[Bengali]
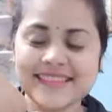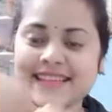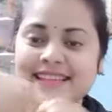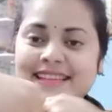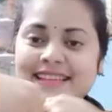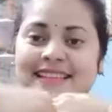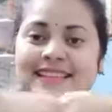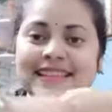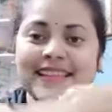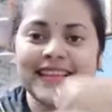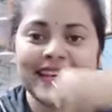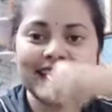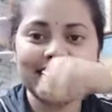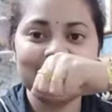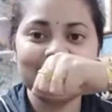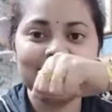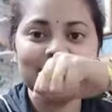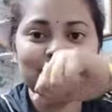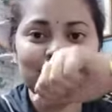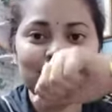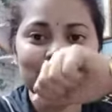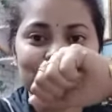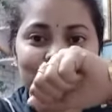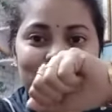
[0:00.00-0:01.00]
তো এই
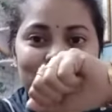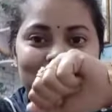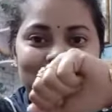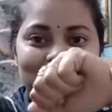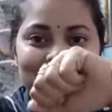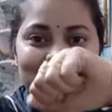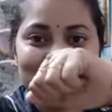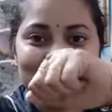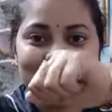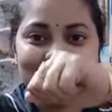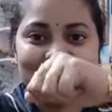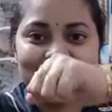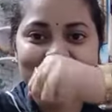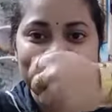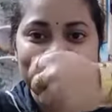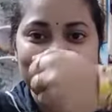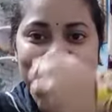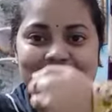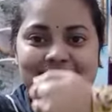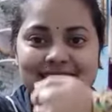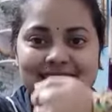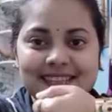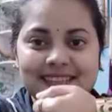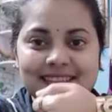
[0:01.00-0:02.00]
দুটো হচ্ছে
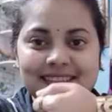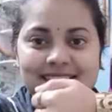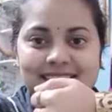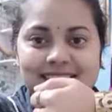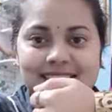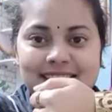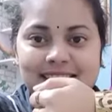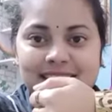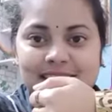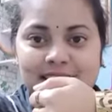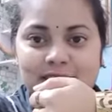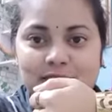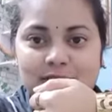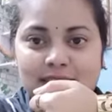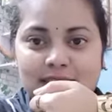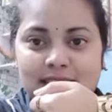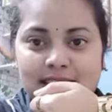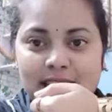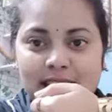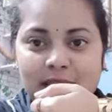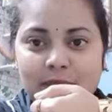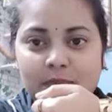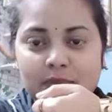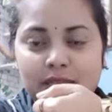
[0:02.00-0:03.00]
দেখো
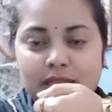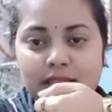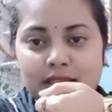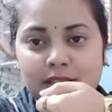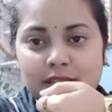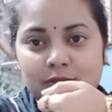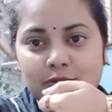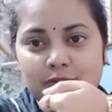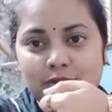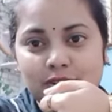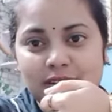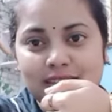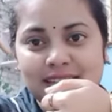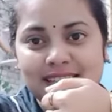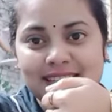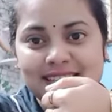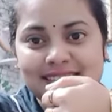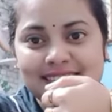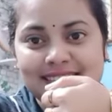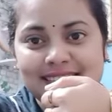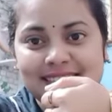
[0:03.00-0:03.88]
সেমই দুটো নিয়েছি